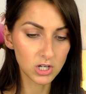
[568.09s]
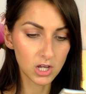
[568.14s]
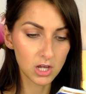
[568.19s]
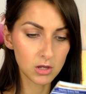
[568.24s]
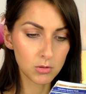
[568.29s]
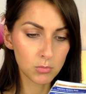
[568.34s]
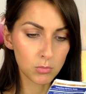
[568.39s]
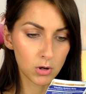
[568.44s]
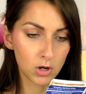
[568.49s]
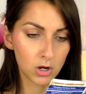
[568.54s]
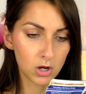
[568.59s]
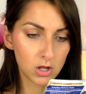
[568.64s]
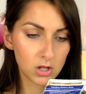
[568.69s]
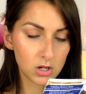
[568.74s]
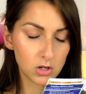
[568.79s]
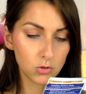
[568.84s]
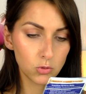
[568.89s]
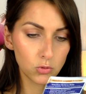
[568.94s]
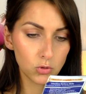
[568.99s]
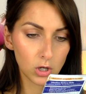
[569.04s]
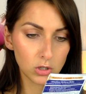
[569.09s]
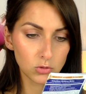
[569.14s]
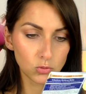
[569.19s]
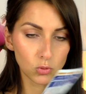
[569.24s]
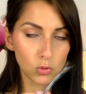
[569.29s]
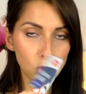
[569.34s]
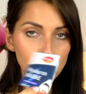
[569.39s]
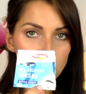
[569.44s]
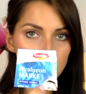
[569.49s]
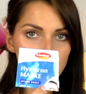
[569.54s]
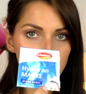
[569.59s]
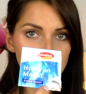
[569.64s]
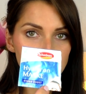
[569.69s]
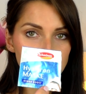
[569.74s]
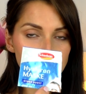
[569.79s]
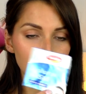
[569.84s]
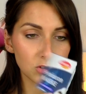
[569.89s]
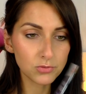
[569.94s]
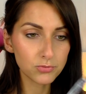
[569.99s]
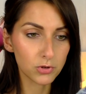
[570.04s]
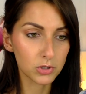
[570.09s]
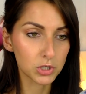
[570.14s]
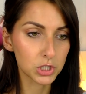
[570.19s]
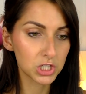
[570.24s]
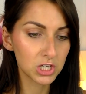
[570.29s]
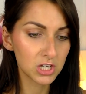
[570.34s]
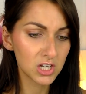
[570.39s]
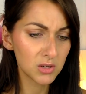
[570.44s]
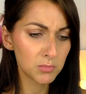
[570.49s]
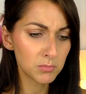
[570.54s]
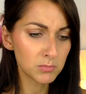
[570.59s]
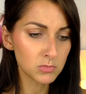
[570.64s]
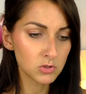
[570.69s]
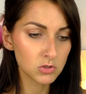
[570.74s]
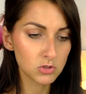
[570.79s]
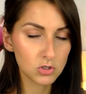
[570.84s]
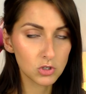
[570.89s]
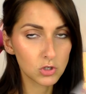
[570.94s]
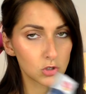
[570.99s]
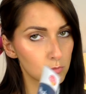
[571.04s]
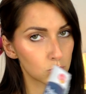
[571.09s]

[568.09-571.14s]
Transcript: Einmal Hyaluronmaske von Schebens.